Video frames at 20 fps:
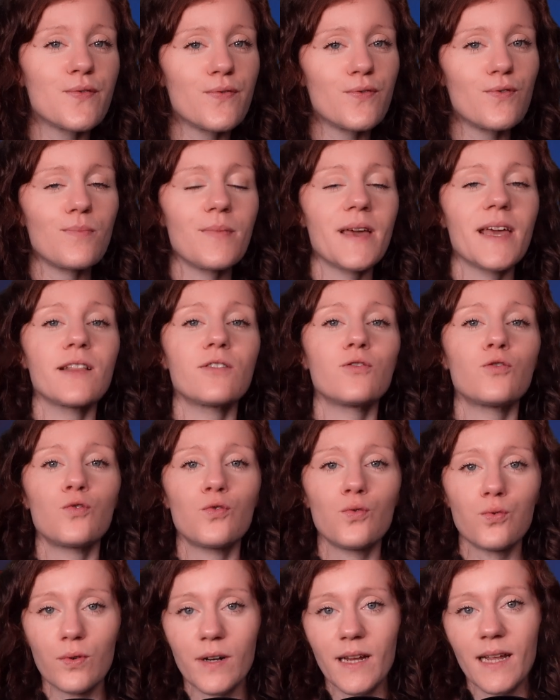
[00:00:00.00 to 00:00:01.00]
vous mets
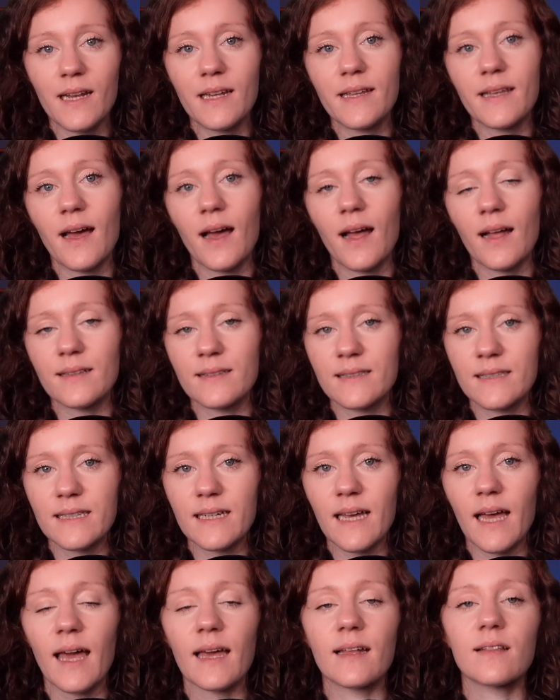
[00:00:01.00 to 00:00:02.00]
tous les liens
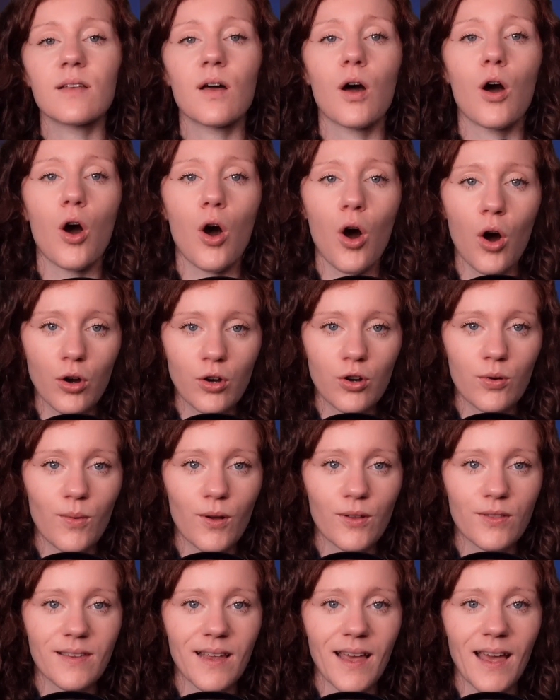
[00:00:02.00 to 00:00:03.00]
directs en
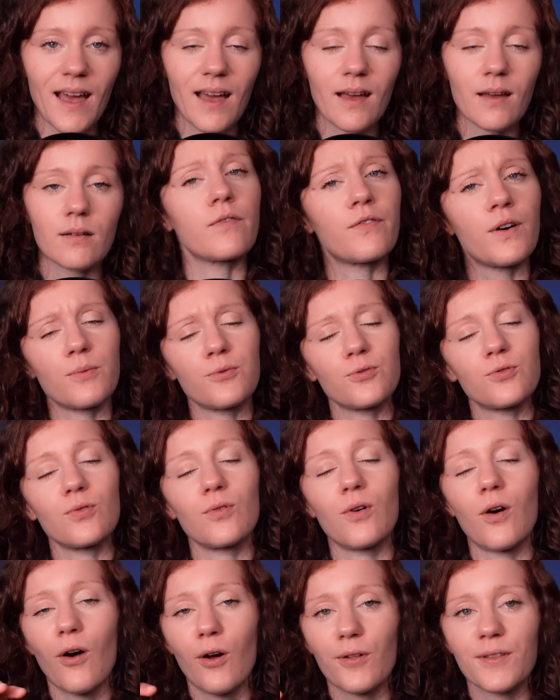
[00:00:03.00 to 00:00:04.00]
commentaire, enfin
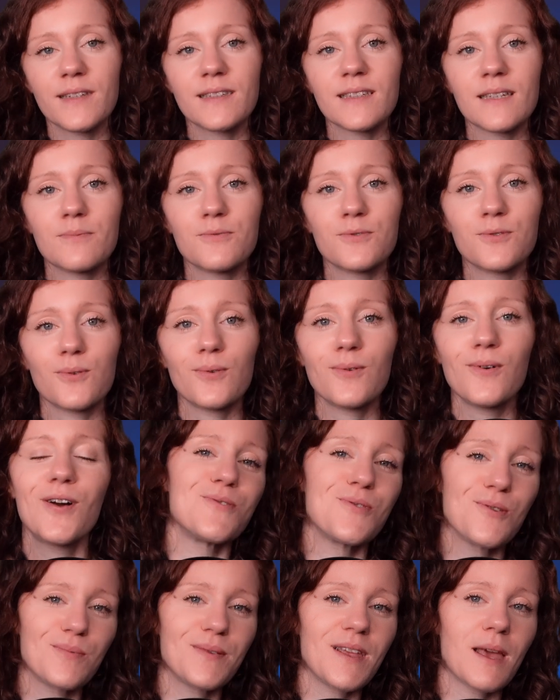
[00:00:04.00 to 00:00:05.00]
plutôt en description.
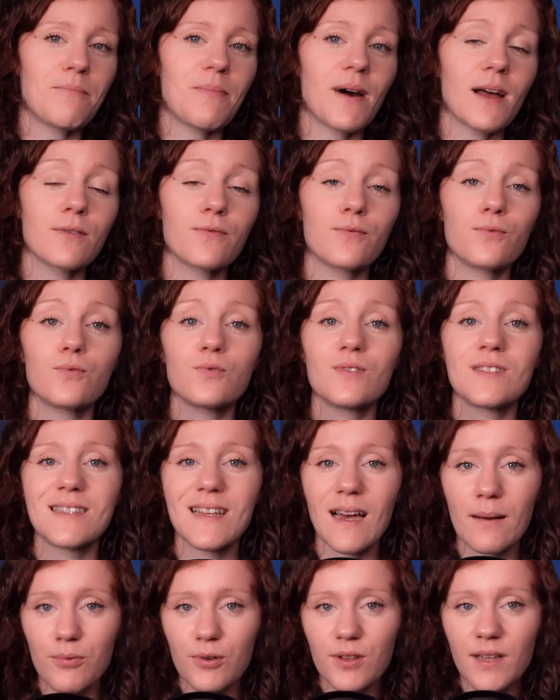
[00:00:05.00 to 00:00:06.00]
N'oubliez pas de vous
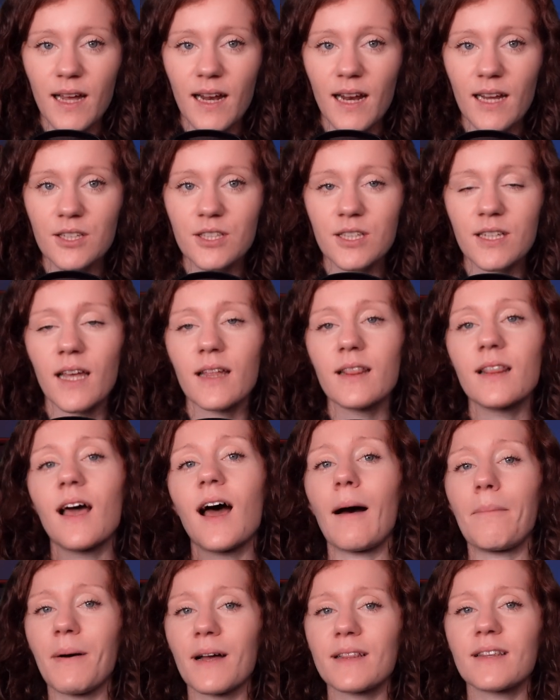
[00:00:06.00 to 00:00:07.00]
abonner à la chaîne,
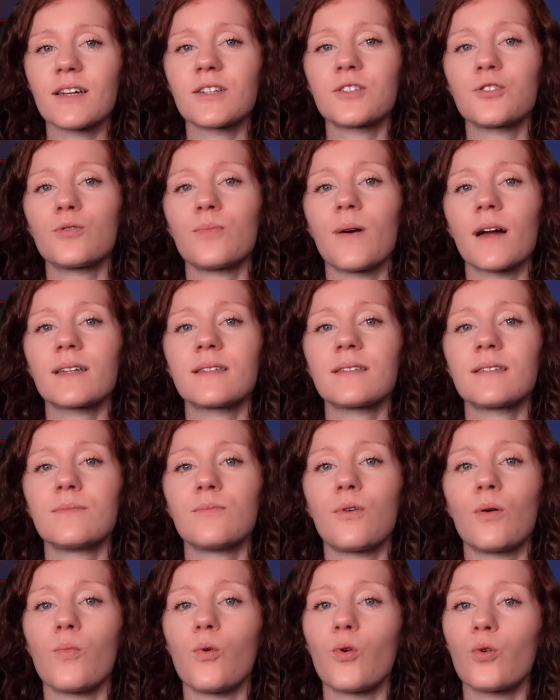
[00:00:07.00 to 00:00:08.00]
à partager au
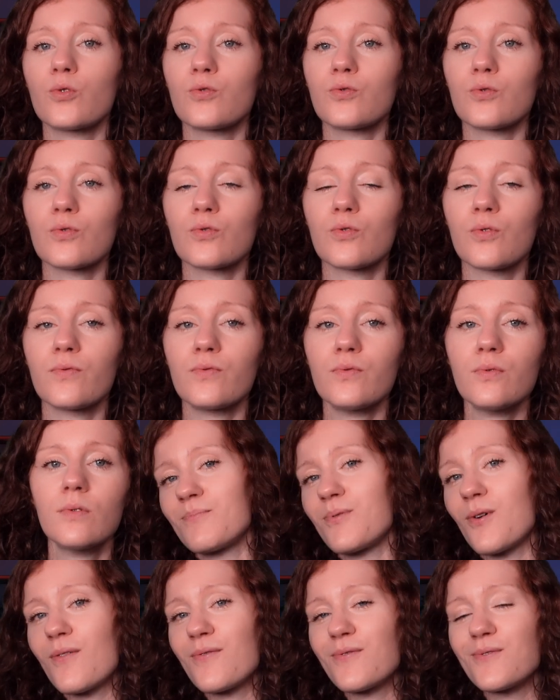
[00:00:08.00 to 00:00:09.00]
maximum autour de vous.
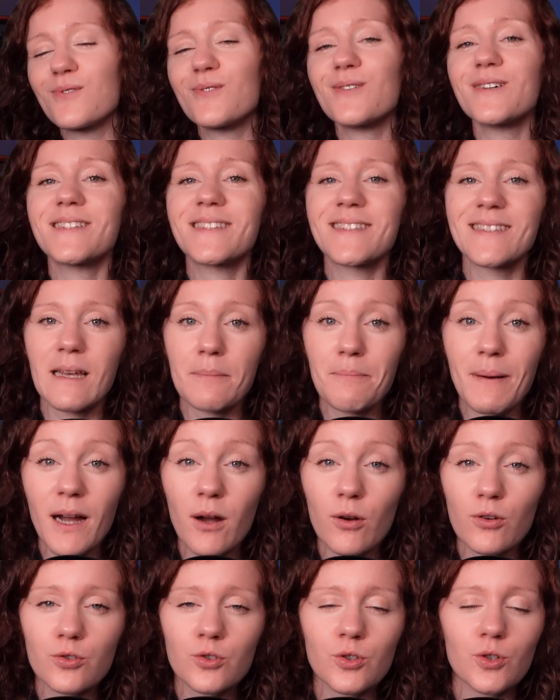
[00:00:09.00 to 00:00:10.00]
Pour vous, c'est pas
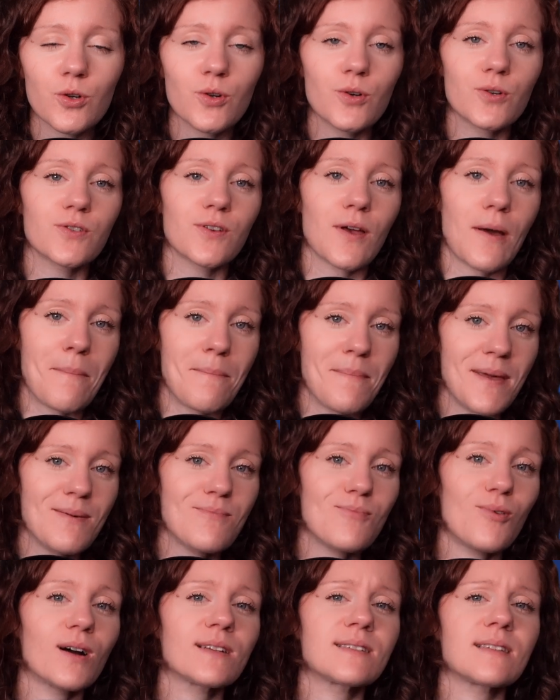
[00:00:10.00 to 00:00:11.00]
grand chose, mais
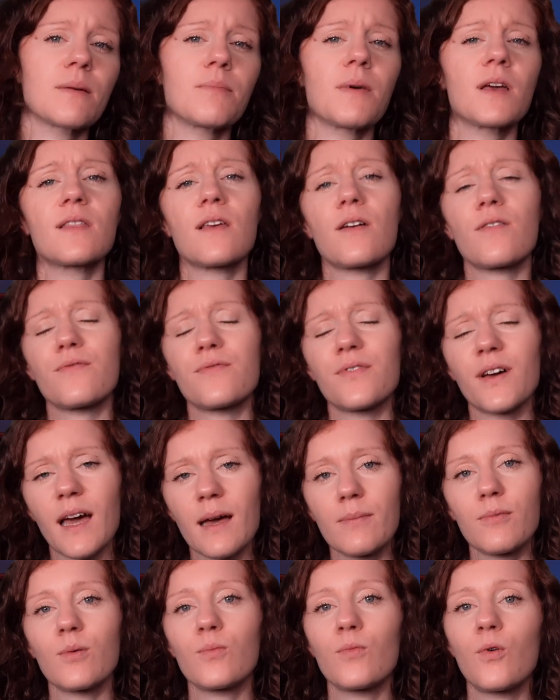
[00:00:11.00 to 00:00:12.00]
moi ça m'aide
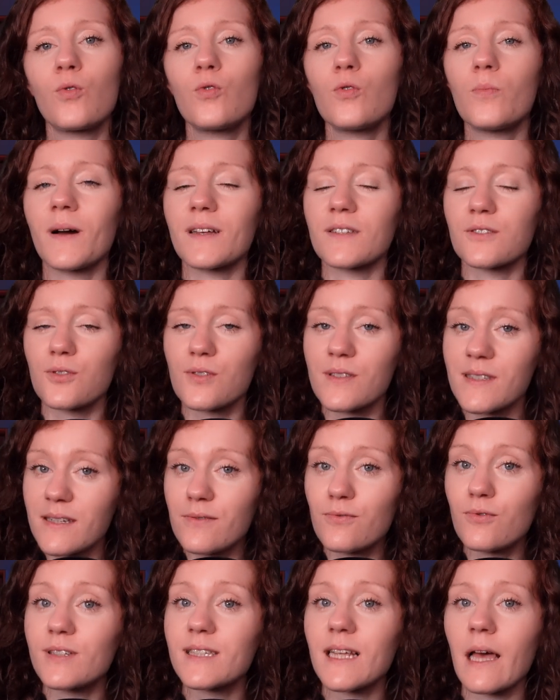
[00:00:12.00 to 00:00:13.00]
vraiment beaucoup parce que si
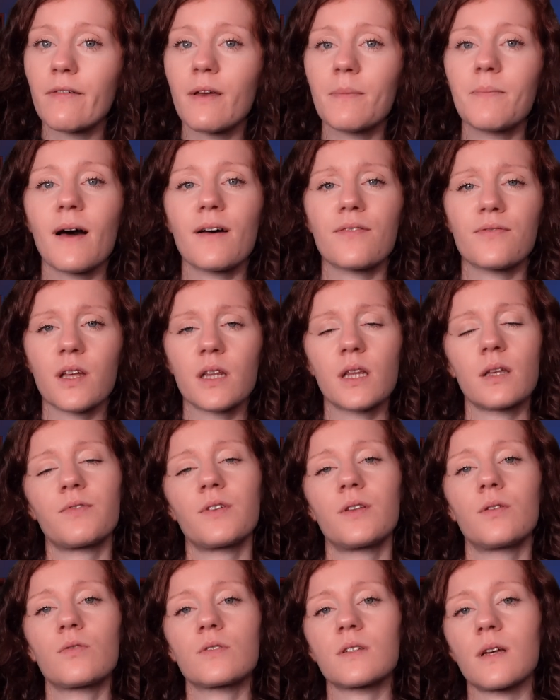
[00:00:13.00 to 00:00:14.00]
vous le savez pas, faire des
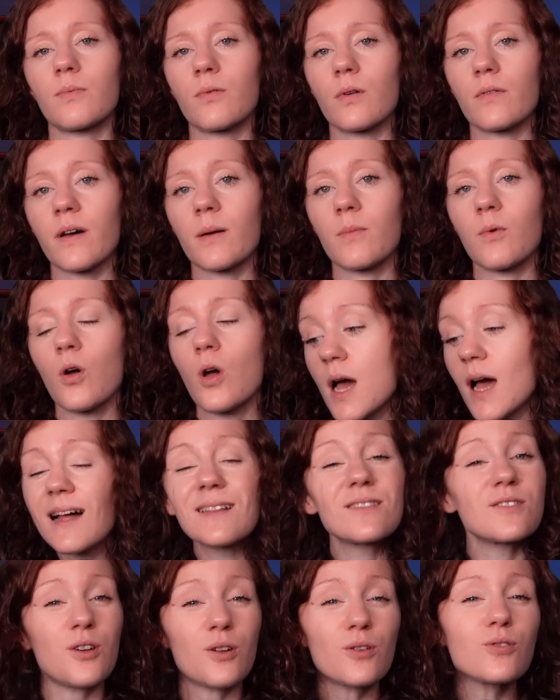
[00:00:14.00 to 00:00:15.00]
vidéos ça prend vraiment un
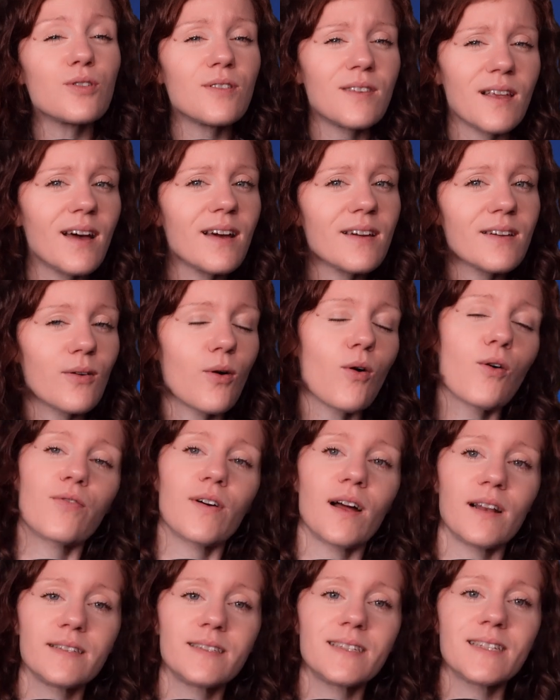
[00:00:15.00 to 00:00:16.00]
temps de dingue, on
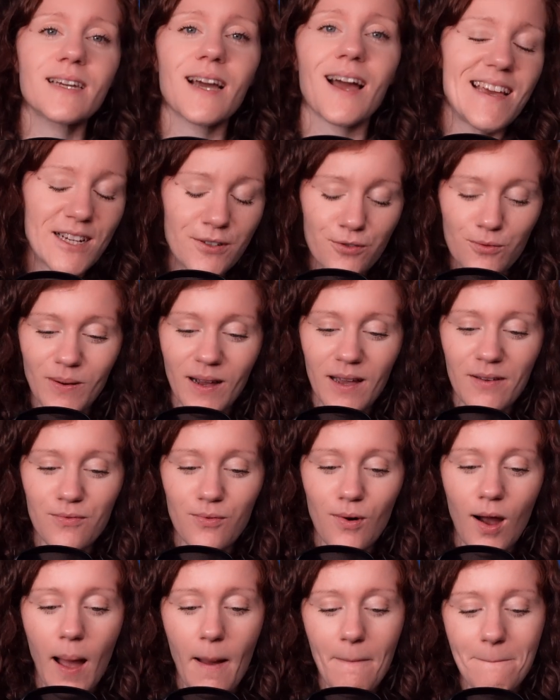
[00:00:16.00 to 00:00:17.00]
va le dire. Et je vous
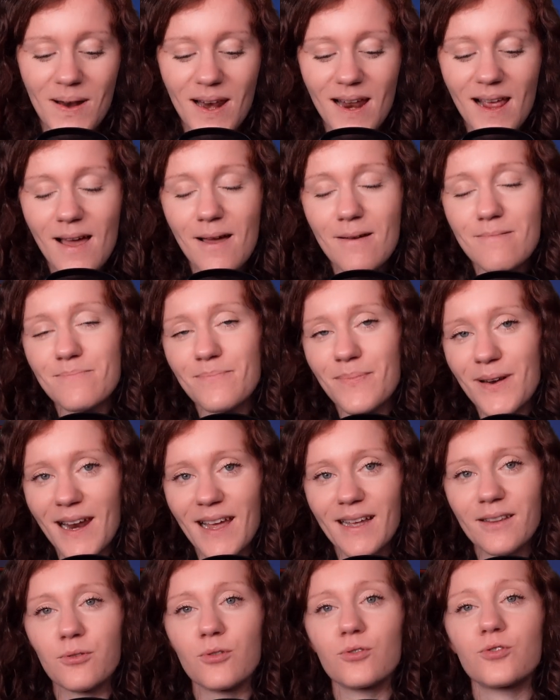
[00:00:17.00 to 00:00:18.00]
prévois plein,
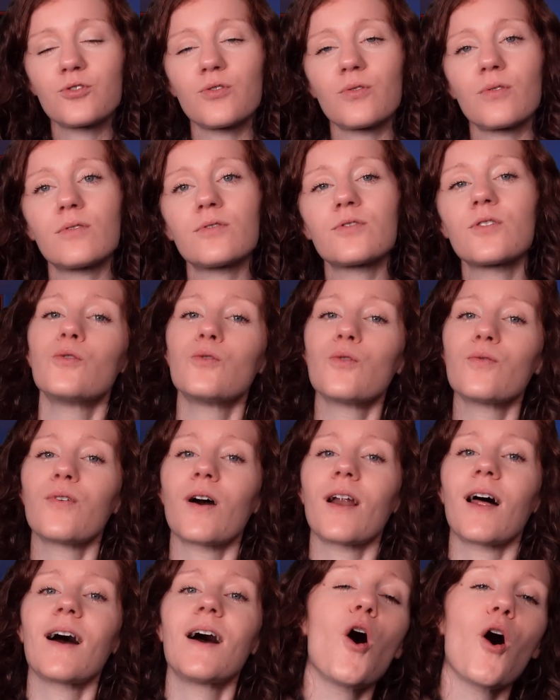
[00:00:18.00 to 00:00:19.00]
plein d'autres choses. Donc
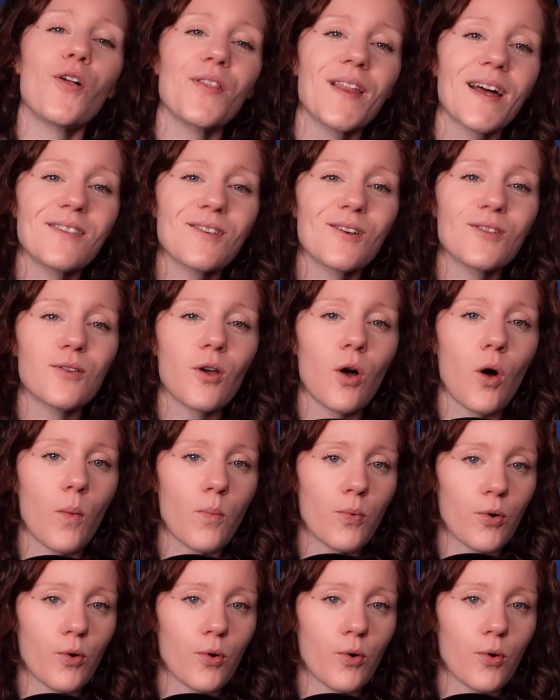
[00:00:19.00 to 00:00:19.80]
voilà, en attendant,